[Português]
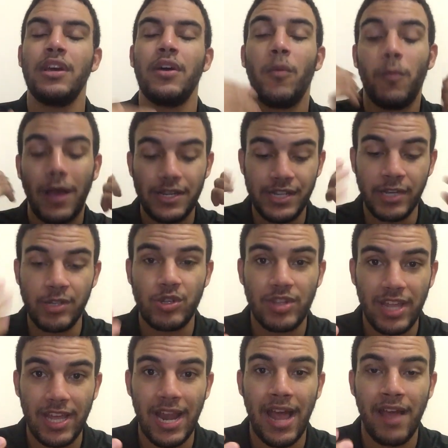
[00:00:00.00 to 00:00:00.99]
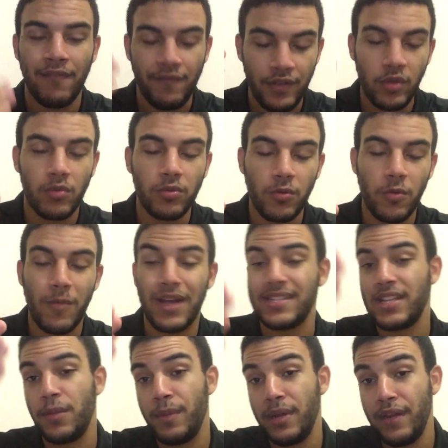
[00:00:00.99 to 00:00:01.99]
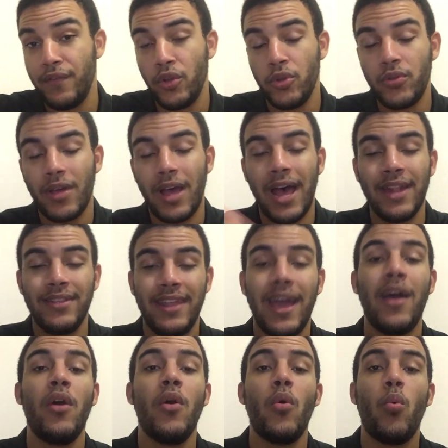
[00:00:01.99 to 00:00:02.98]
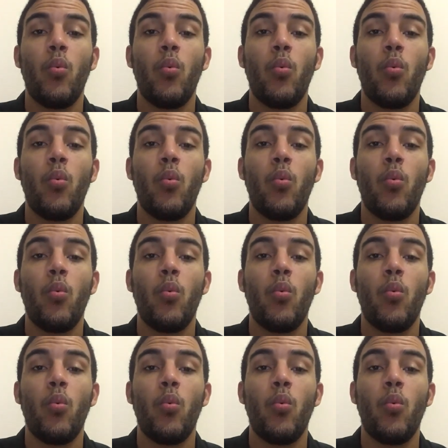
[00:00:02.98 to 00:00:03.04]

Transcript: mas a gente terá vínculo com Marcelo Benevenuto até